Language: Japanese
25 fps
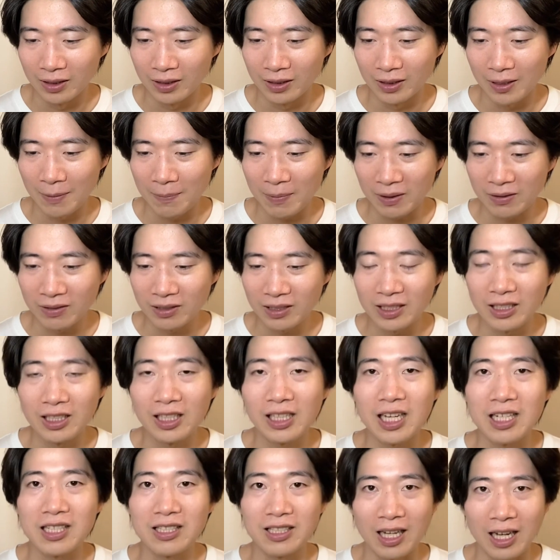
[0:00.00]
やっぱ口
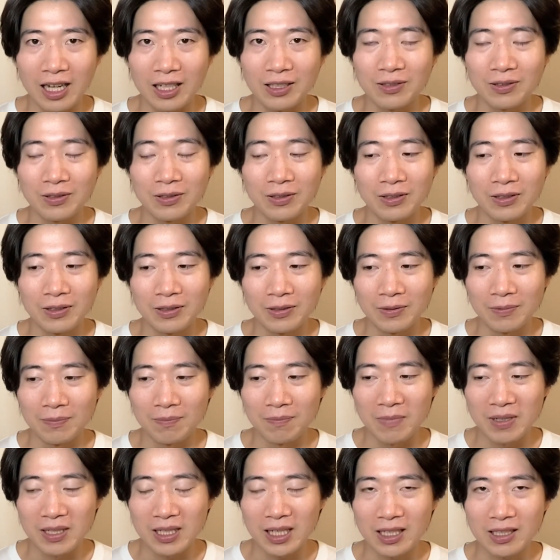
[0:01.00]
に出した、その、
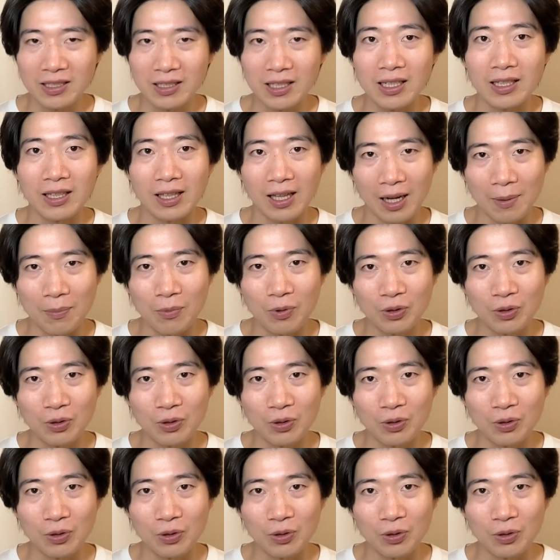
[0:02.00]
目指していた、